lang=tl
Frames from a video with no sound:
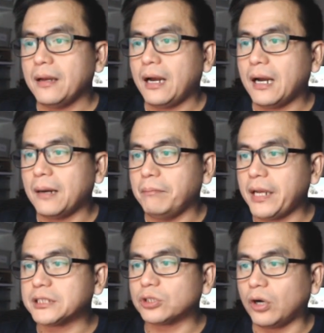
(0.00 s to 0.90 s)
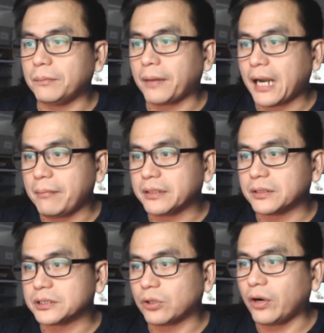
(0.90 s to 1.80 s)
uh, based on
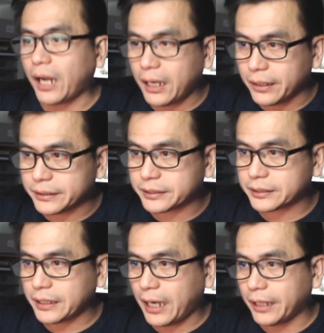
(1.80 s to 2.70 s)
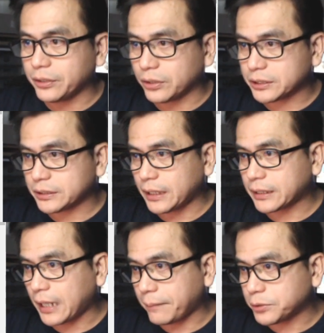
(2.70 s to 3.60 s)
parameters or alerts scenarios that
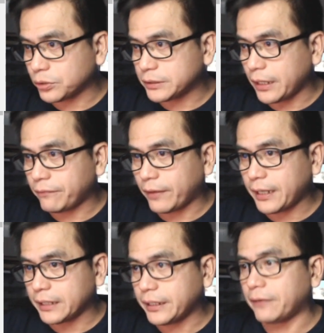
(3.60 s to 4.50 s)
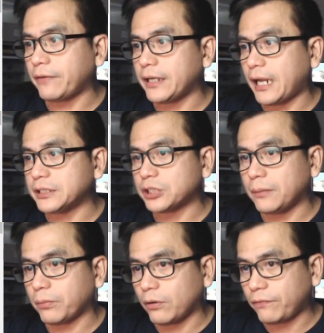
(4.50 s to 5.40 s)
capture their, their financial
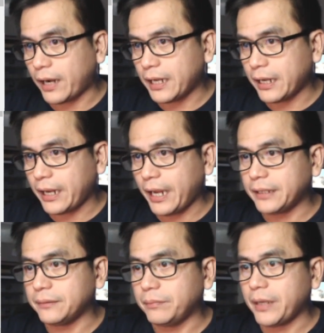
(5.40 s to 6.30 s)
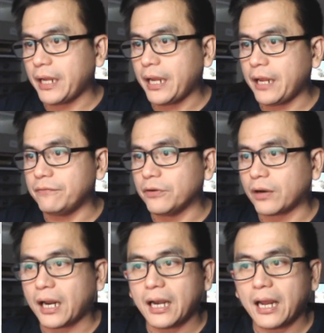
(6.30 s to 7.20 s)
profile and
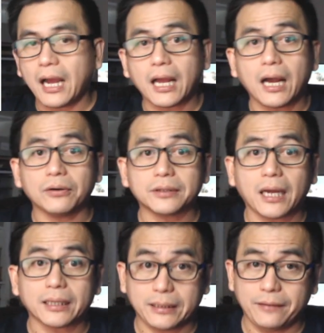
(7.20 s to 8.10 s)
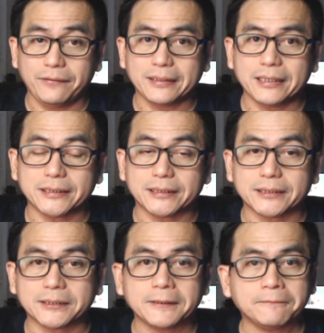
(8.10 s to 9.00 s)
behavioral account
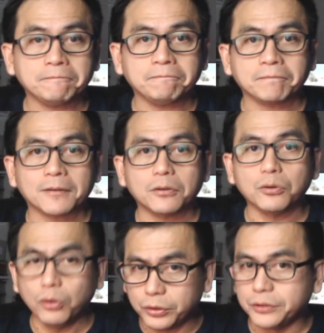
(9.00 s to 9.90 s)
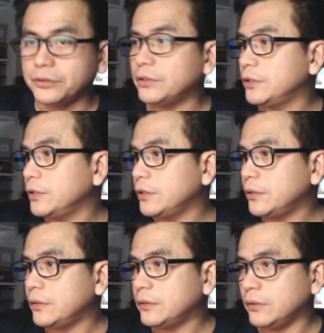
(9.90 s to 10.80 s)
activities. Good!
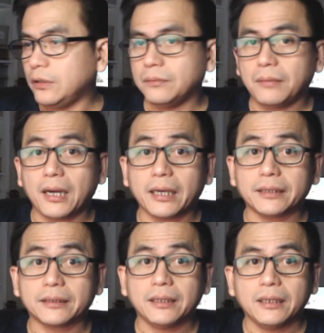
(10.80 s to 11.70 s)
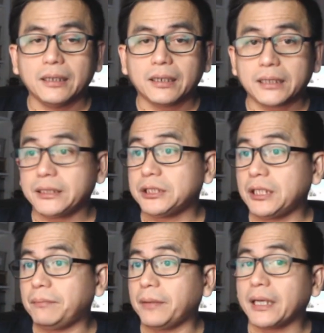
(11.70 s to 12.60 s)
No? Bakit? Kasi
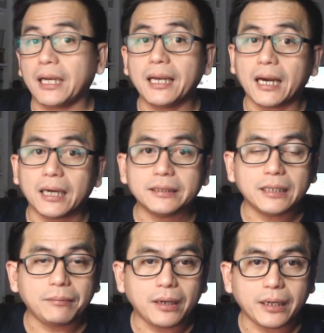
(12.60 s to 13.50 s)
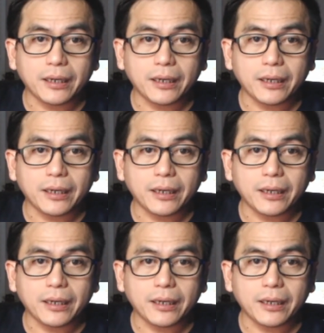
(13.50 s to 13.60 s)
syempre kailangan din namang